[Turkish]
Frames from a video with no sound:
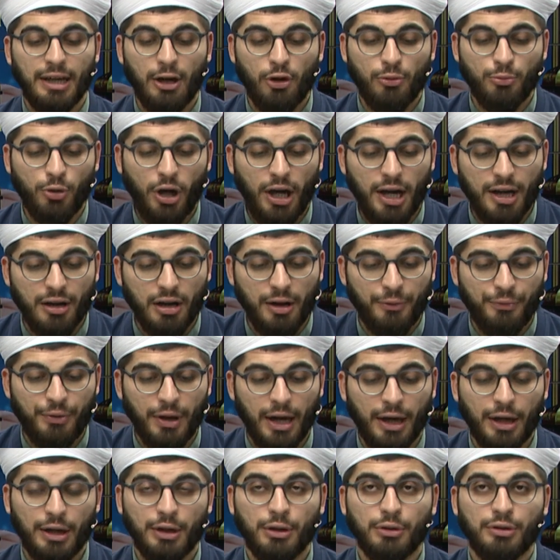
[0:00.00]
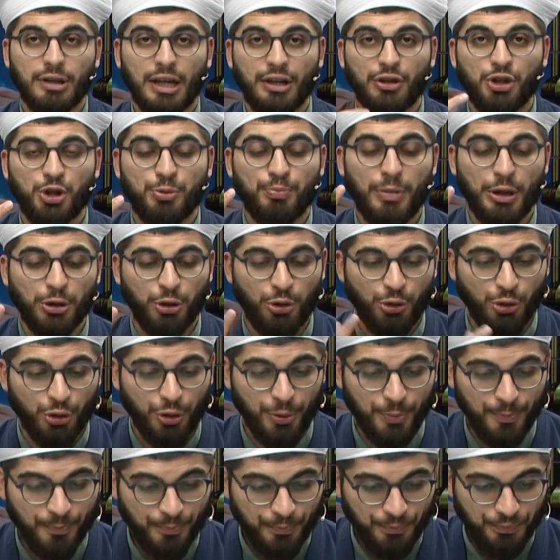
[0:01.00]
Yevmu Arafe, tanışma günü.
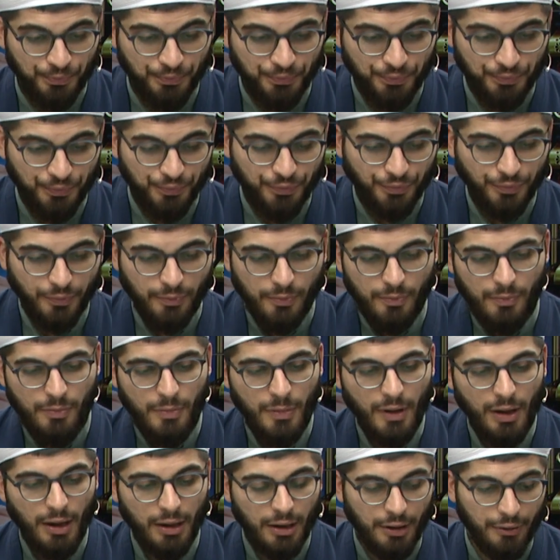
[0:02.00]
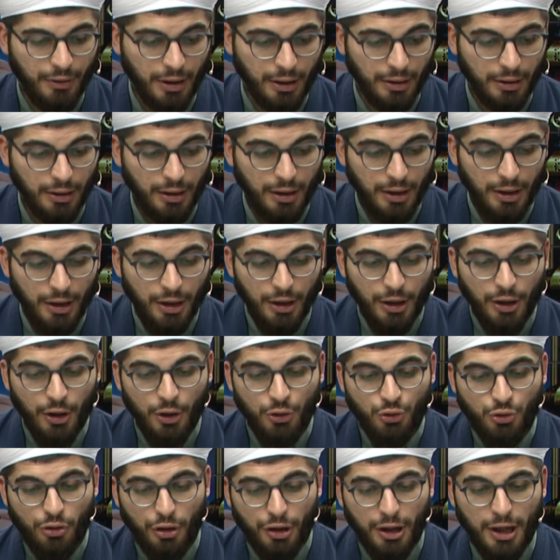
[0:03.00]
Evet.
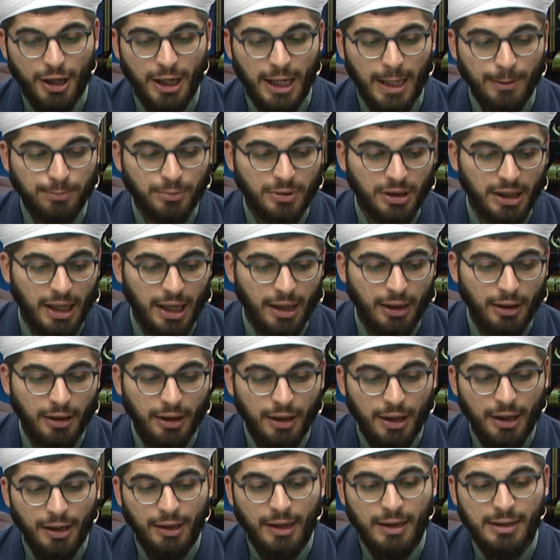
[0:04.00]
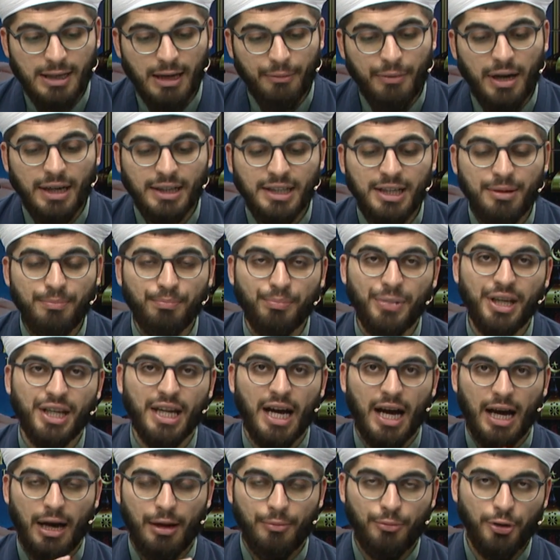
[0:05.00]
Sonra ne yaptılar? Ne zaman ki
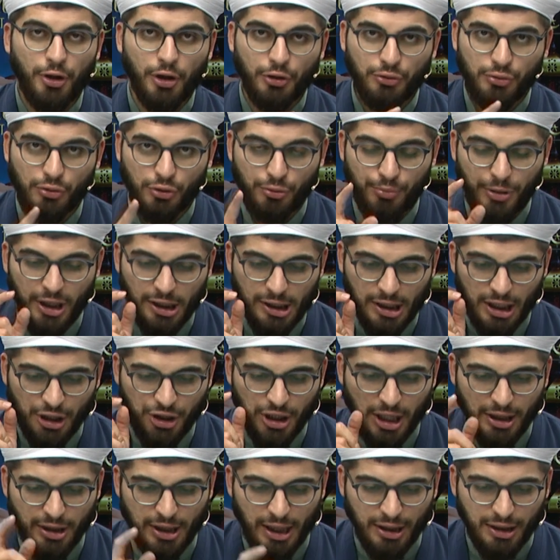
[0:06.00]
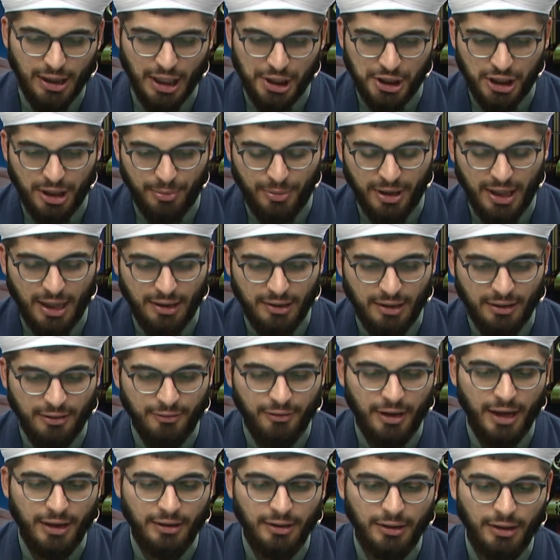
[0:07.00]
Mina, biliyorsunuz Mina'da da şeytan taşlama yerleri
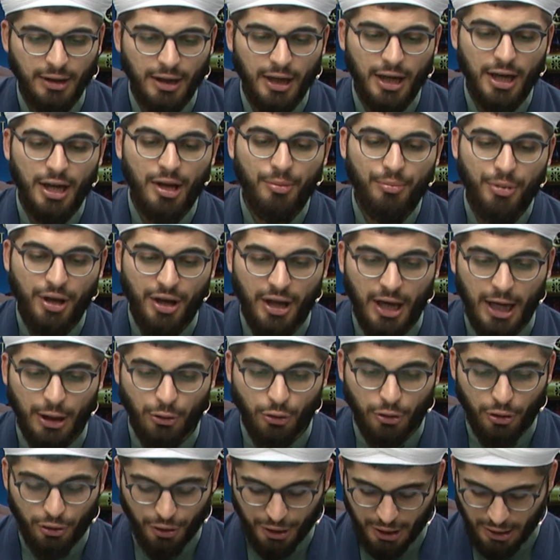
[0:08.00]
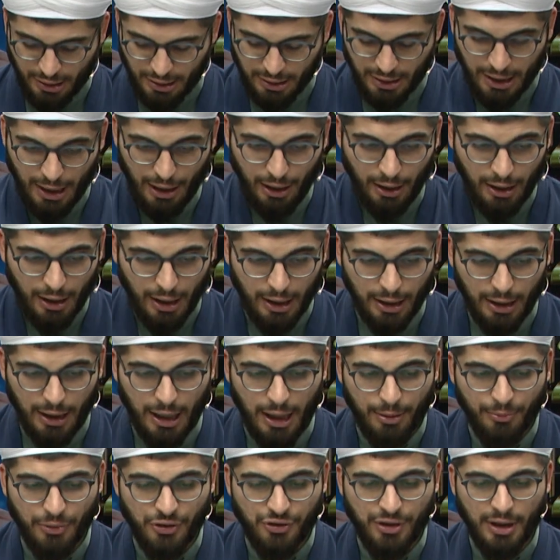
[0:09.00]
vardır. Mina'ya doğru gittiler.
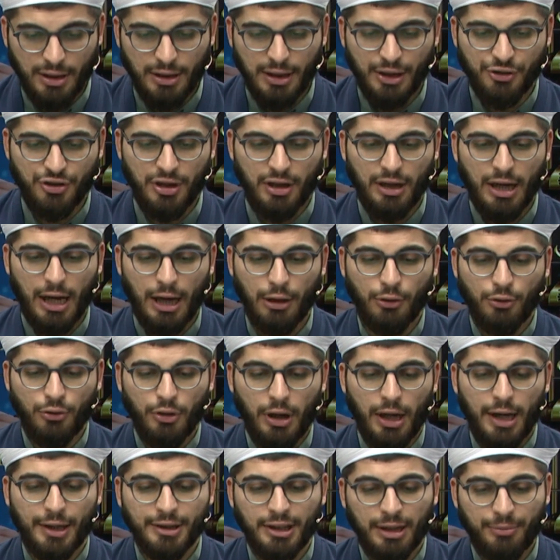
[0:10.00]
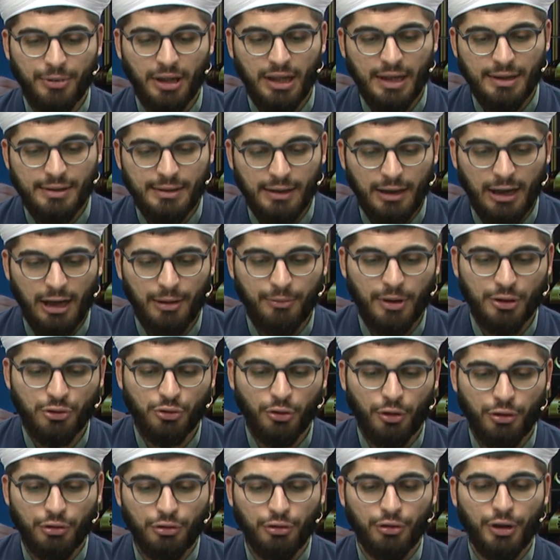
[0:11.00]
Allah'ımız Celle Celaluhu Adem Aleyhisselam'a
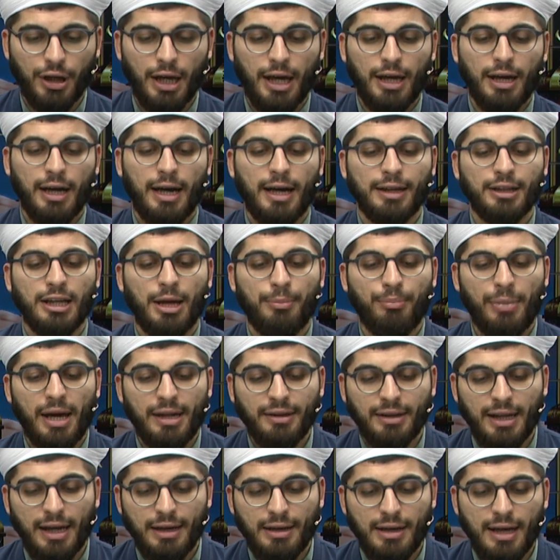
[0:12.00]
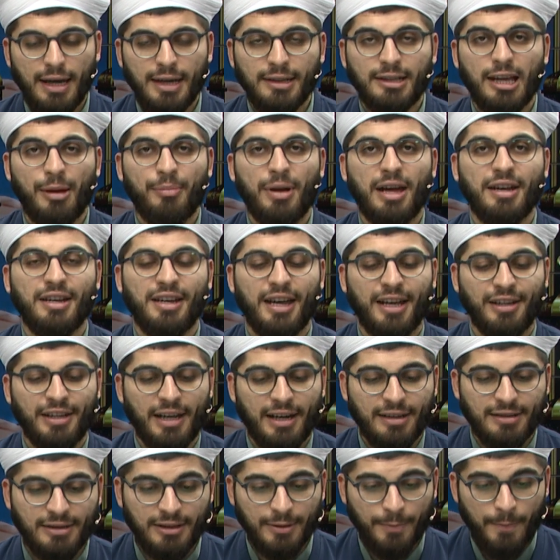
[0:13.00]
sordu. Ey Adem benden neyi temenni
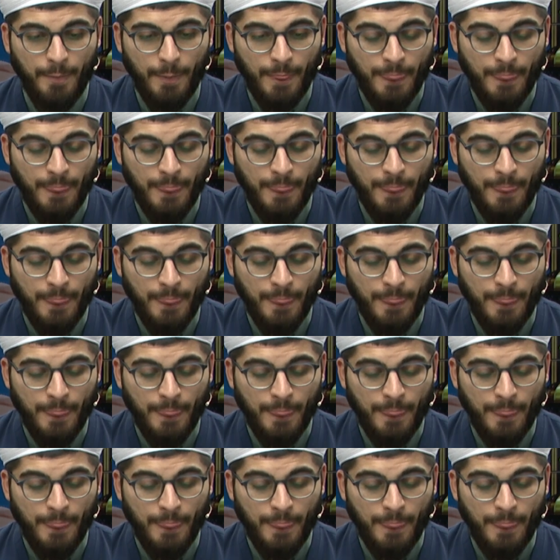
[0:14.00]
edersin?